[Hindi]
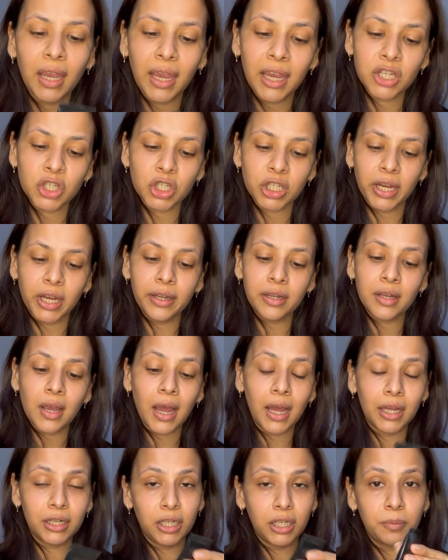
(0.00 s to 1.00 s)
है शेड
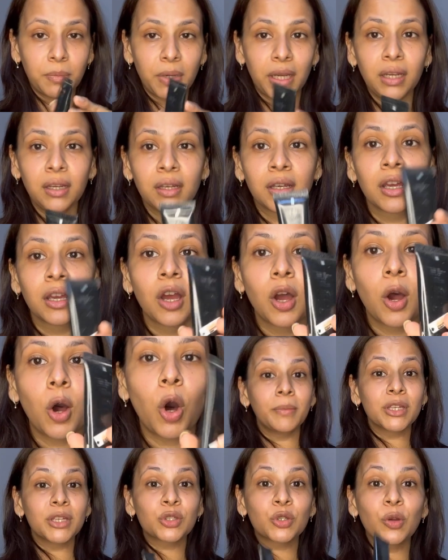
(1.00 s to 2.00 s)
हनी में
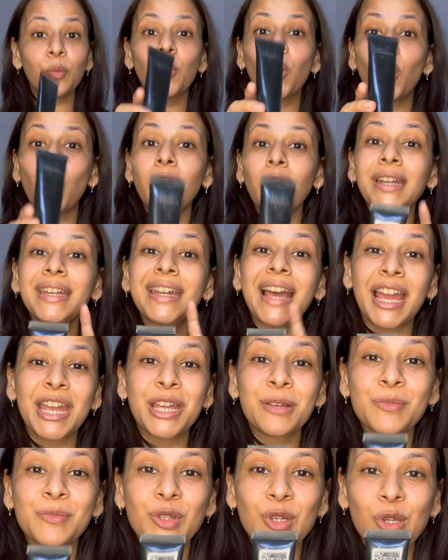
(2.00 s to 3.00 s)
मैं इसको बहुत
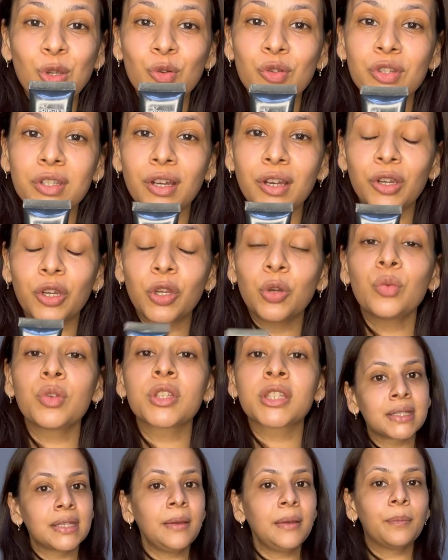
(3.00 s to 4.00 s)
टाइम से यूज कर रही हूँ
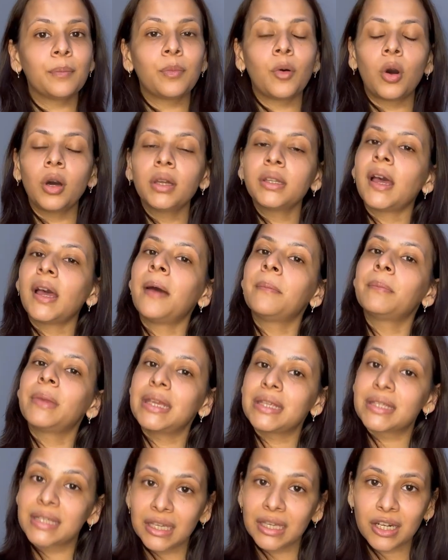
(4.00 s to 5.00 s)
इसने बहुत
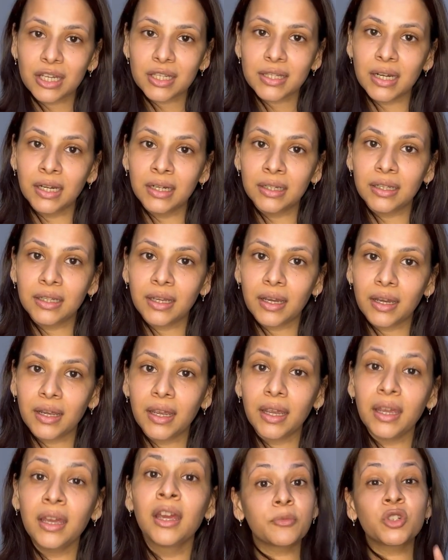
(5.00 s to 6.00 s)
अमेजिंग रिजल्ट दिया
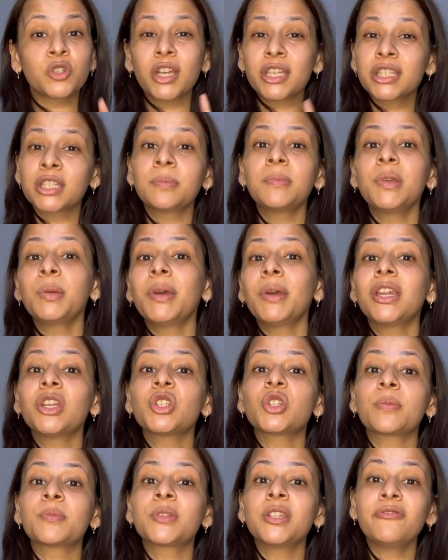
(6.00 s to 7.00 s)
है ट्रस्ट मी मैंने
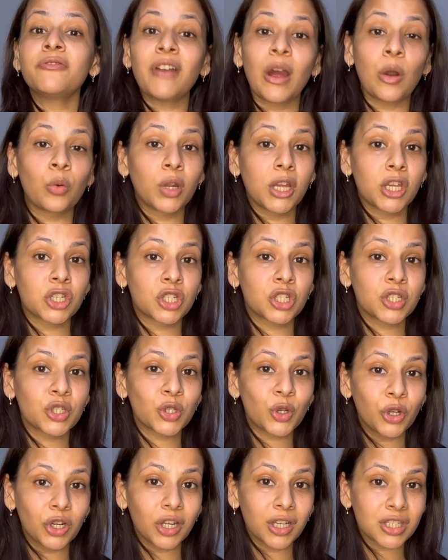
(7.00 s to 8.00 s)
जब से फाउंडेशन
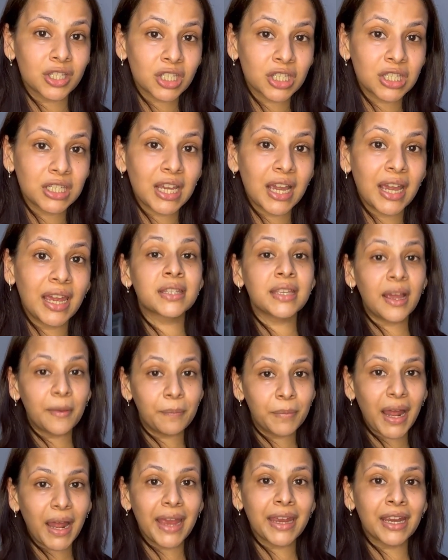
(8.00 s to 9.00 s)
को डिच किया है या
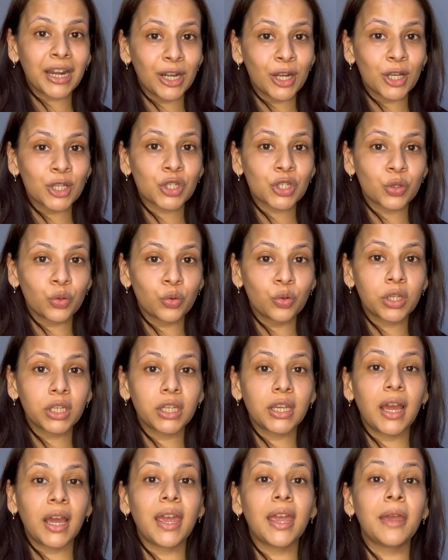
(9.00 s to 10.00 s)
अप्लाई करना शुरू
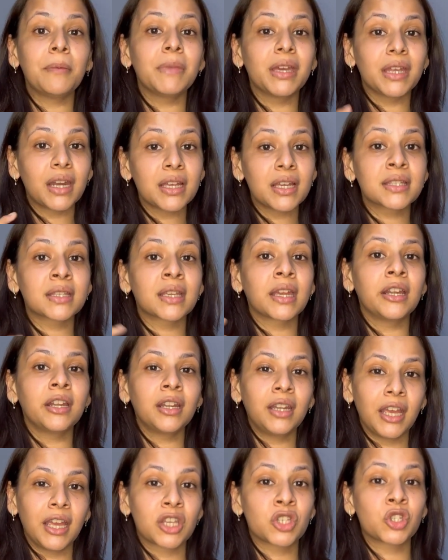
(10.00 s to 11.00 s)
किया है मेरा
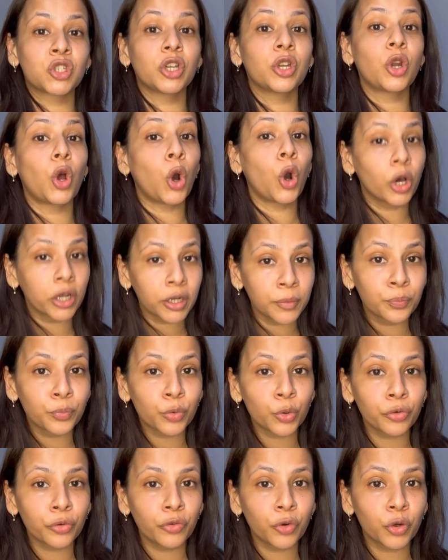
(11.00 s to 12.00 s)
स्किन टेक्सचर और
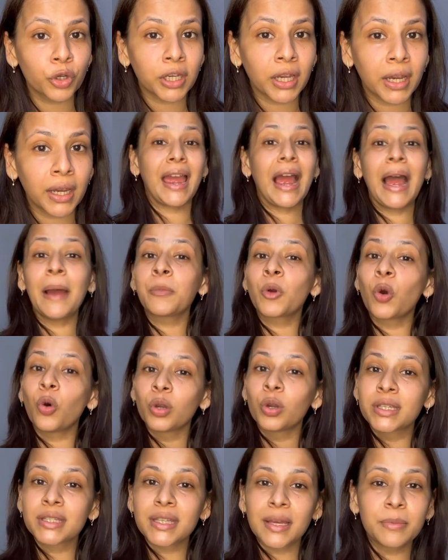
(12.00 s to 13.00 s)
इम्प्रूव हो गया है आप
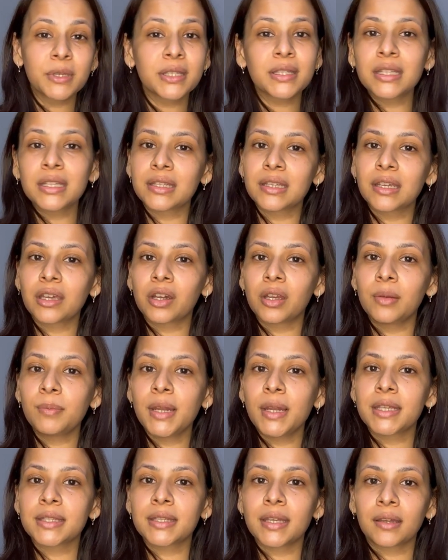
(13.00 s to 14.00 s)
कोई सा भी सीसी
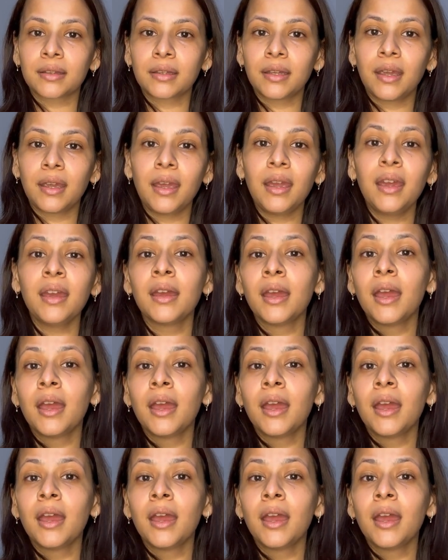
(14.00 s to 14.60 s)
क्रीम ले सकते हैं